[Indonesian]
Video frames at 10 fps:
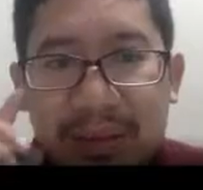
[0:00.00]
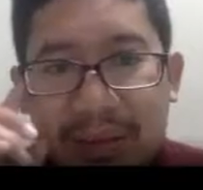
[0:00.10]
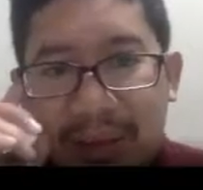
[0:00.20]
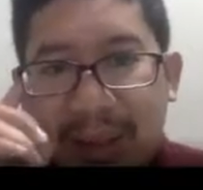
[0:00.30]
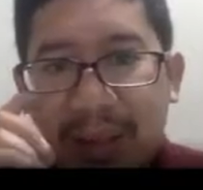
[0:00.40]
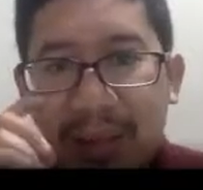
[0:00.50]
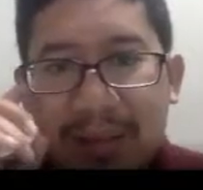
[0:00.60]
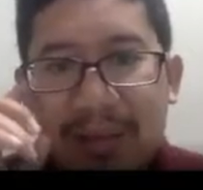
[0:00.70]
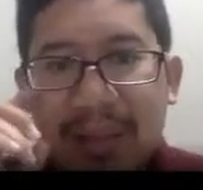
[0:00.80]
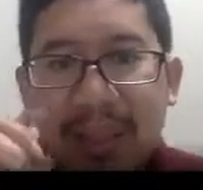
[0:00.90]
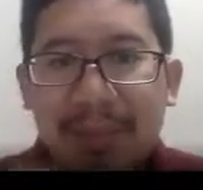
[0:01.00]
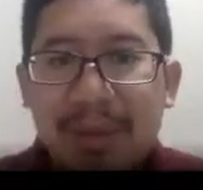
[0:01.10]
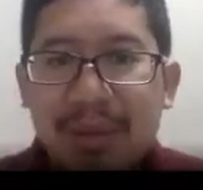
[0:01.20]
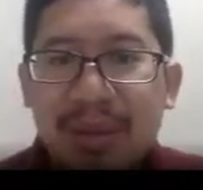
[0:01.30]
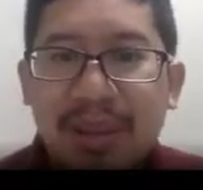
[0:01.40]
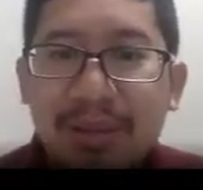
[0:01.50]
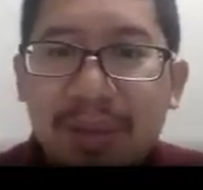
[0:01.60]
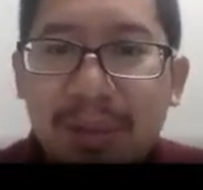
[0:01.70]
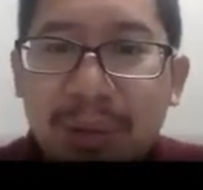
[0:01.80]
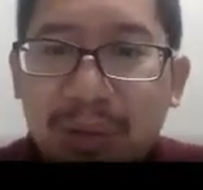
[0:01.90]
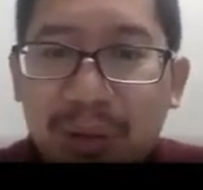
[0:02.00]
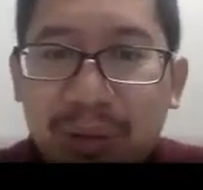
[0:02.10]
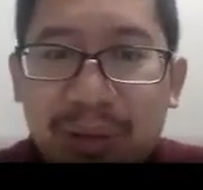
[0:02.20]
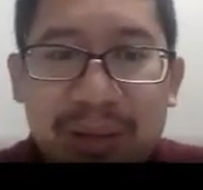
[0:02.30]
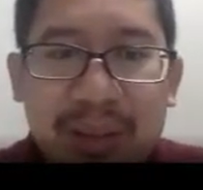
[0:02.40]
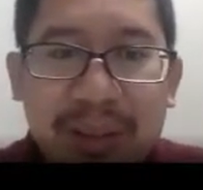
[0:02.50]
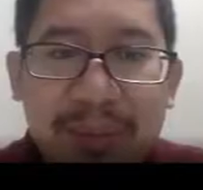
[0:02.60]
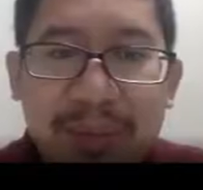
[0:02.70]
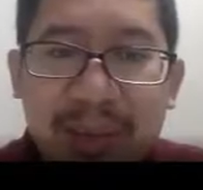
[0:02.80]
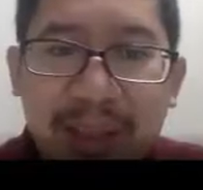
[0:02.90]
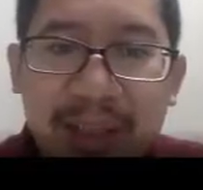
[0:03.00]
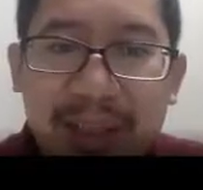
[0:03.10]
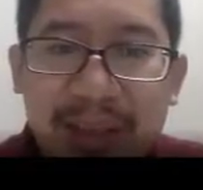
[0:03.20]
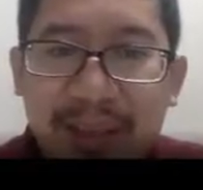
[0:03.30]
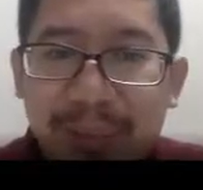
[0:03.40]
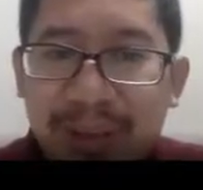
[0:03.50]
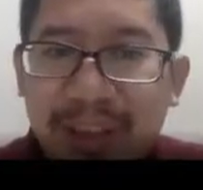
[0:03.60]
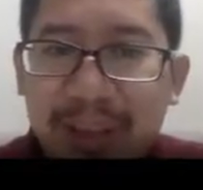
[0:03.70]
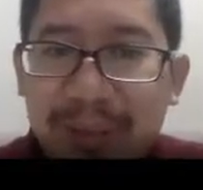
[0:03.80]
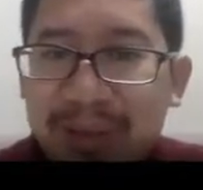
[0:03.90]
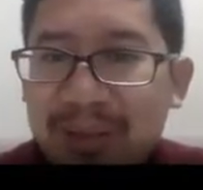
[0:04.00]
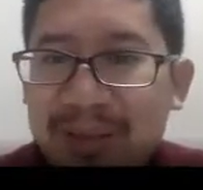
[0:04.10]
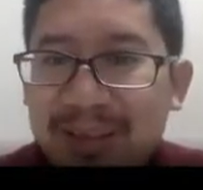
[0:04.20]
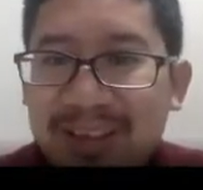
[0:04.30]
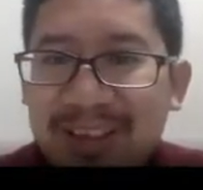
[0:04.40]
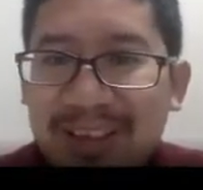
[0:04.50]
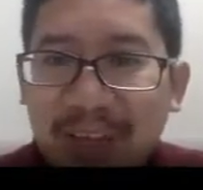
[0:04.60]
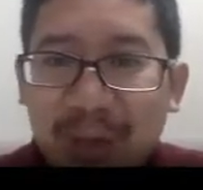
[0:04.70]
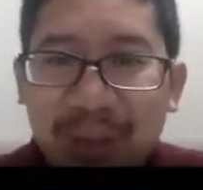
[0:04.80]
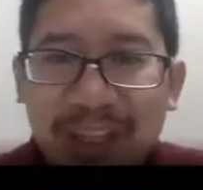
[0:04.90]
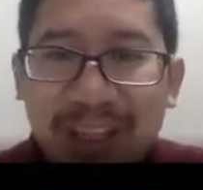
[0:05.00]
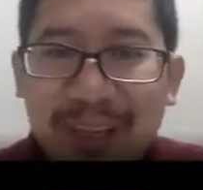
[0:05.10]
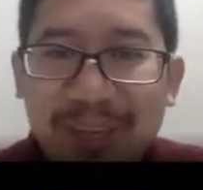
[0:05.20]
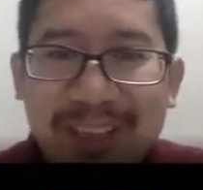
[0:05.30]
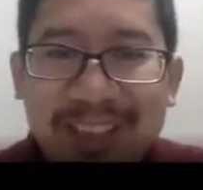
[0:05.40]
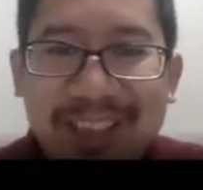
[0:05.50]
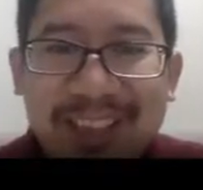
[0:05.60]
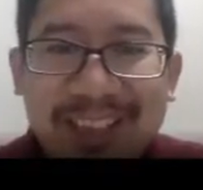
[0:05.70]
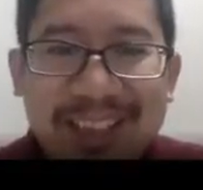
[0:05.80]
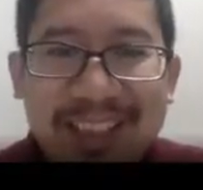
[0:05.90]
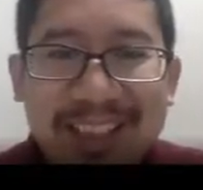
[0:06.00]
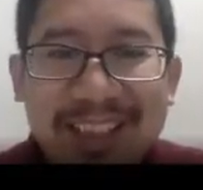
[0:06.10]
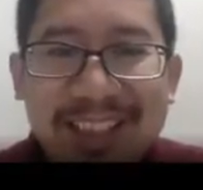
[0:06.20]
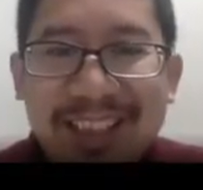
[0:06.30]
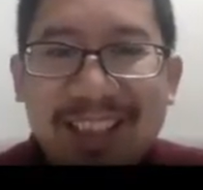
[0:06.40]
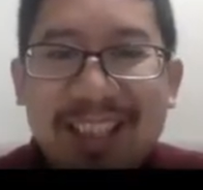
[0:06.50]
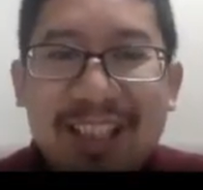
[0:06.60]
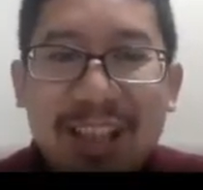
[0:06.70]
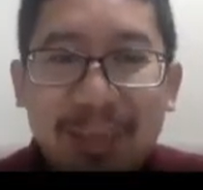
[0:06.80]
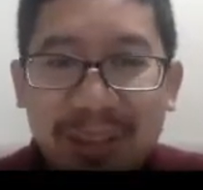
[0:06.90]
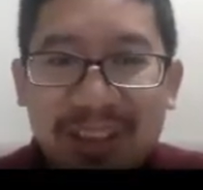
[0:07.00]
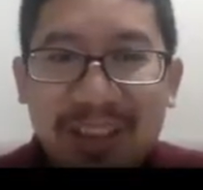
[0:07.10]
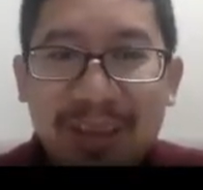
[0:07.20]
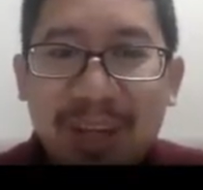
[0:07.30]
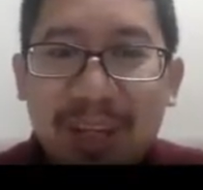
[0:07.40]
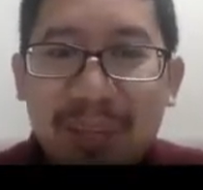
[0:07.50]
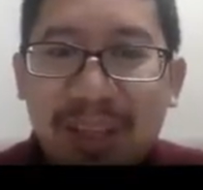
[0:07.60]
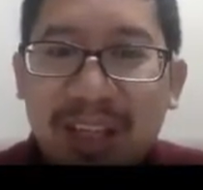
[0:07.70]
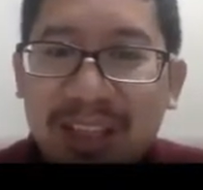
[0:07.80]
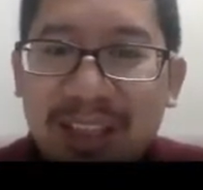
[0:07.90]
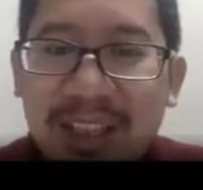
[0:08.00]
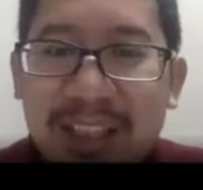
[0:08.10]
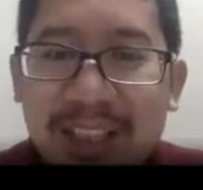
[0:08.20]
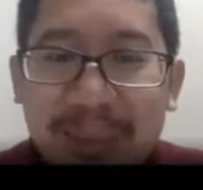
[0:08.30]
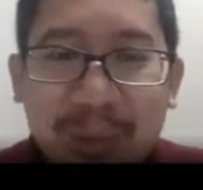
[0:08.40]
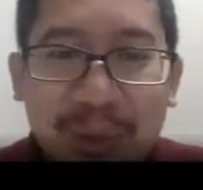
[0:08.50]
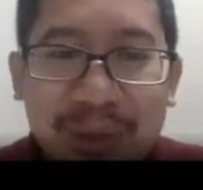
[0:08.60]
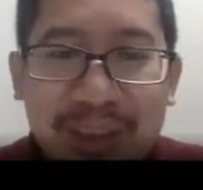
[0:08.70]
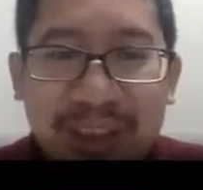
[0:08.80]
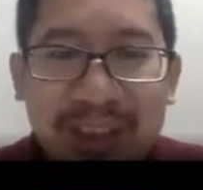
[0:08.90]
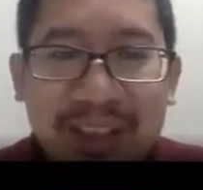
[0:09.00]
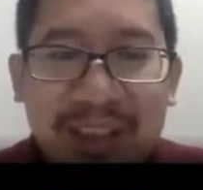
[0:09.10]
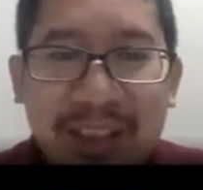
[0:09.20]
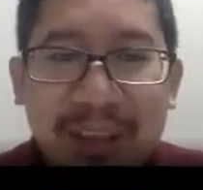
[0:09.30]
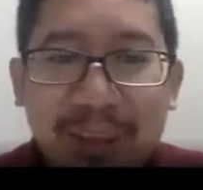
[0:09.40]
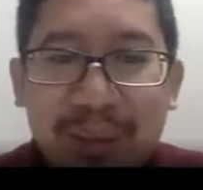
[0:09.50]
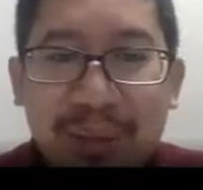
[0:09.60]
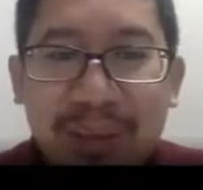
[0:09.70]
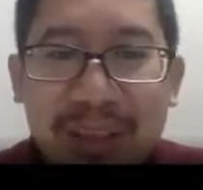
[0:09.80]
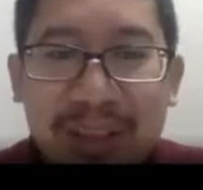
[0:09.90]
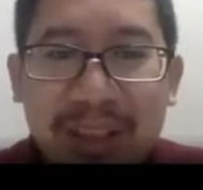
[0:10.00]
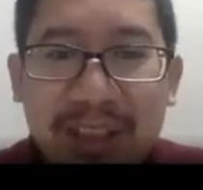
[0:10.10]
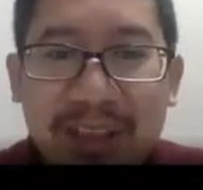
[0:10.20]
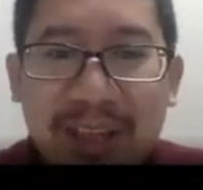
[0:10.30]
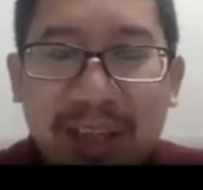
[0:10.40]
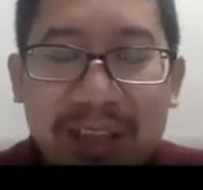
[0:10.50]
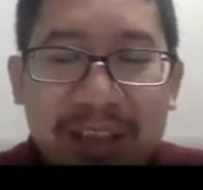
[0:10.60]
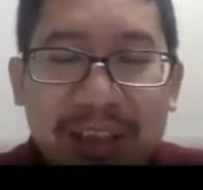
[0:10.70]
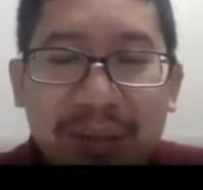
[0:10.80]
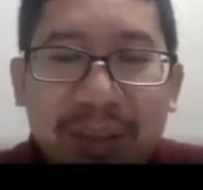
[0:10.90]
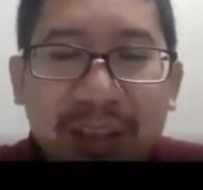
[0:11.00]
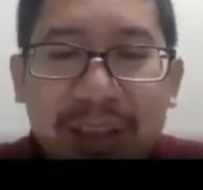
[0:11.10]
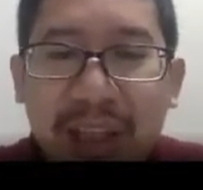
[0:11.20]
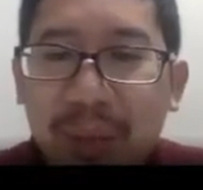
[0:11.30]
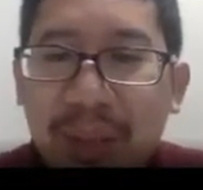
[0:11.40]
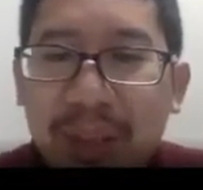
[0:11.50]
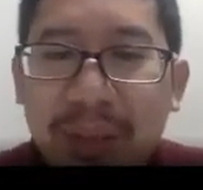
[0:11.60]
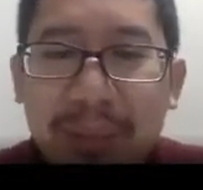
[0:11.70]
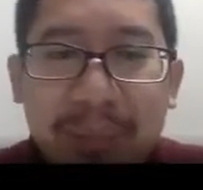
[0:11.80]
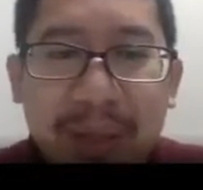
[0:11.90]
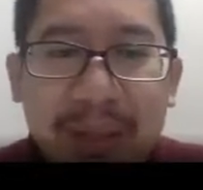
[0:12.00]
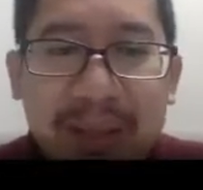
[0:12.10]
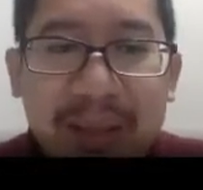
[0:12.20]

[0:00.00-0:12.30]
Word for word: Ya, sekarang masuk ke farmakologinya sebentar, tapi tidak eh, terlalu dalam. Jadi intinya histamin itu akan berkaitan dengan reseptornya, yaitu ternyata saat ini sudah diketahui ada empat,